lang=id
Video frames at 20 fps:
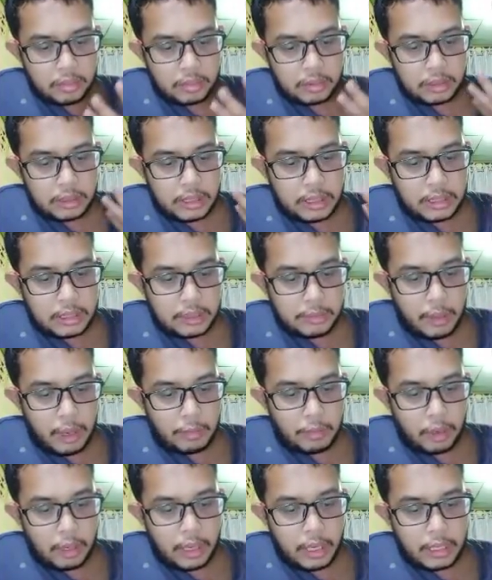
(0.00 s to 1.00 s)
yang
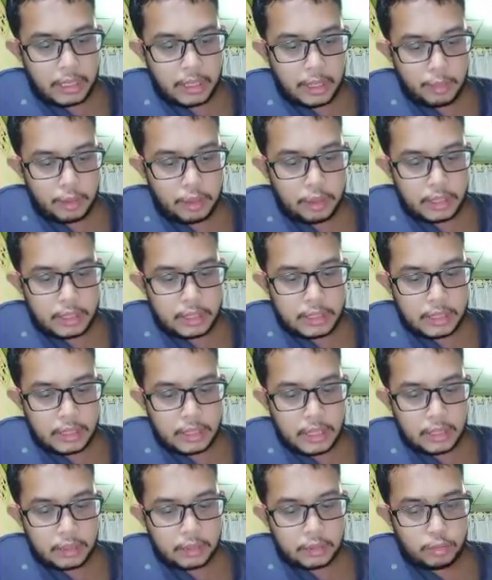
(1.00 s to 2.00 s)
disebabkan oleh karbon
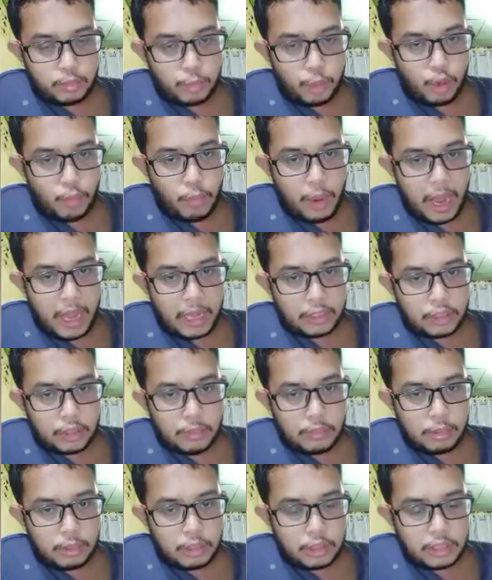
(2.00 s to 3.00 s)
dioksida pengubahan
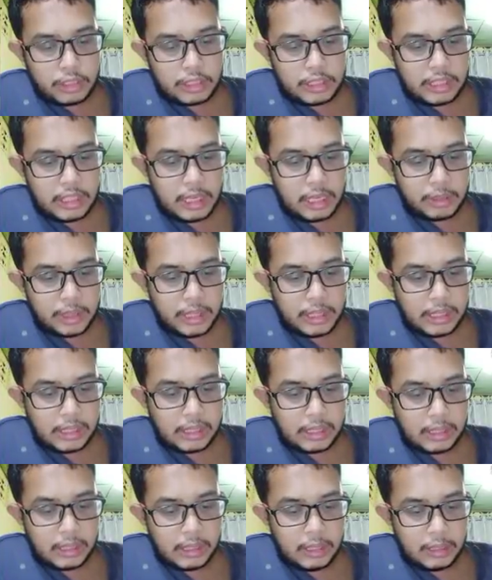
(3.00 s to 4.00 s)
karbon dioksida
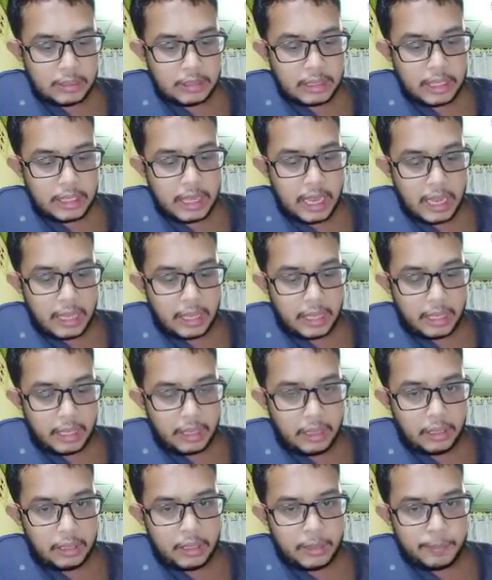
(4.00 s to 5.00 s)
menjadi dan
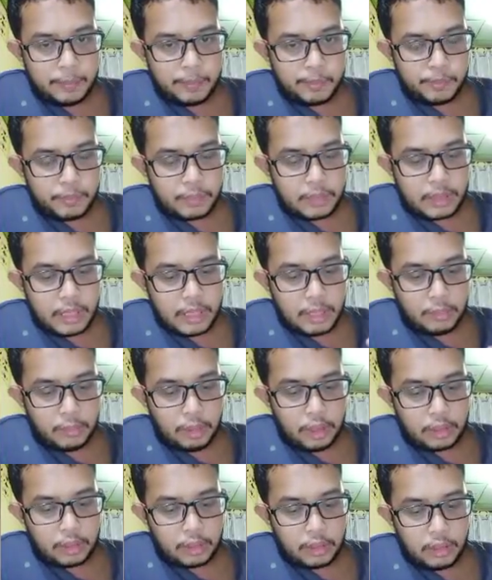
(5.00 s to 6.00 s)
air jadi
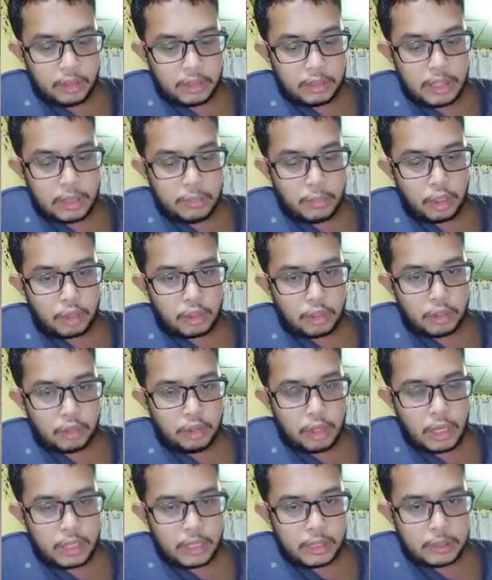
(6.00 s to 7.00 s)
molekul dan molekul
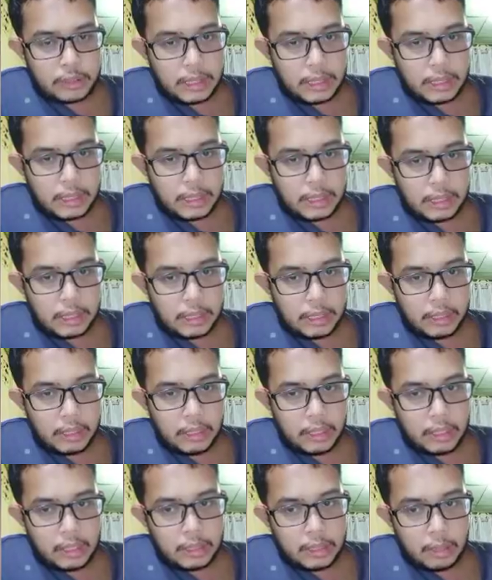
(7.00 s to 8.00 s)
gula ini jadi
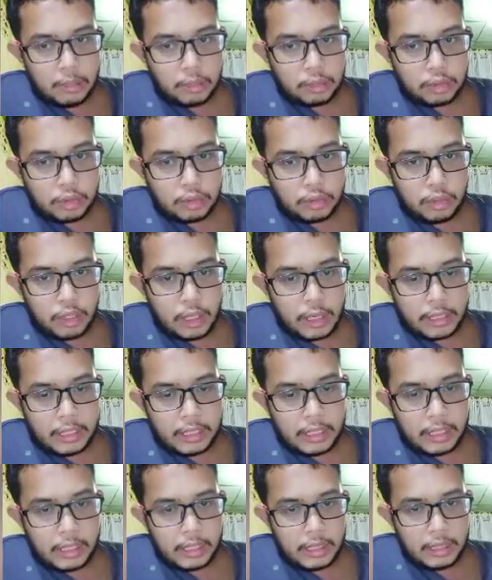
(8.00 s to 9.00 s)
dan molekul gula
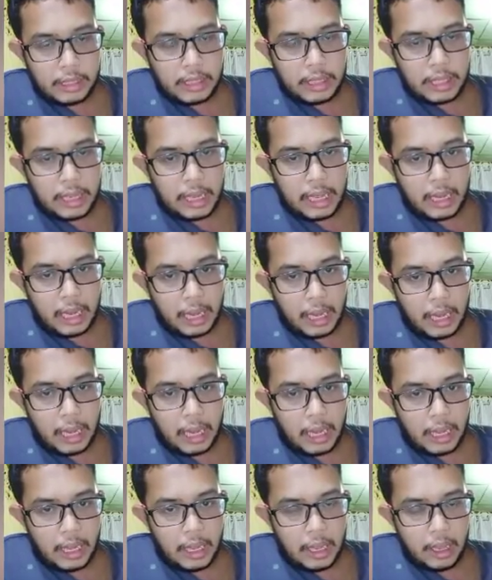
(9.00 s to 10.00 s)
ini
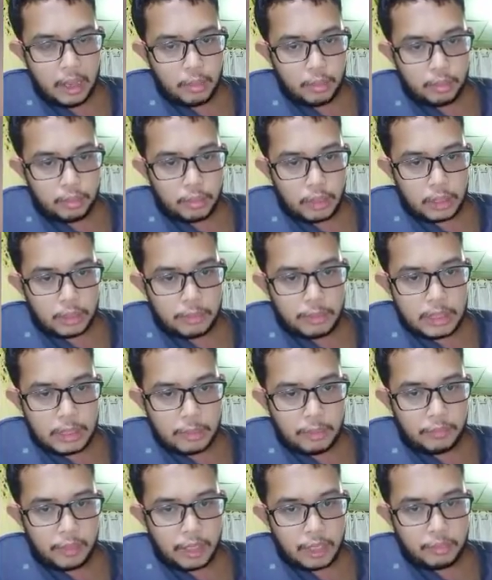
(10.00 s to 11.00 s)
adalah atau bisa
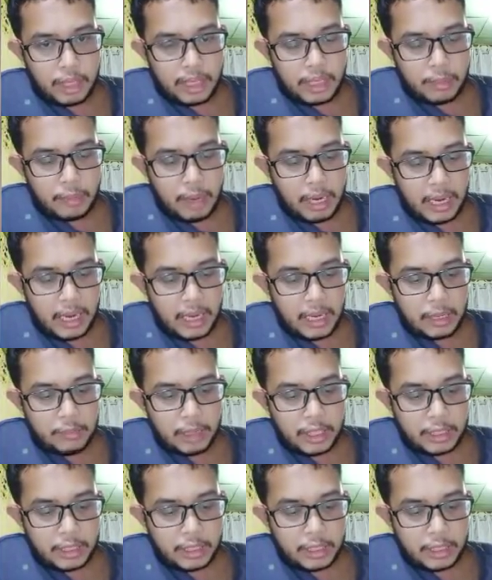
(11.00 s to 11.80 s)
manfaat bagi makanan bagi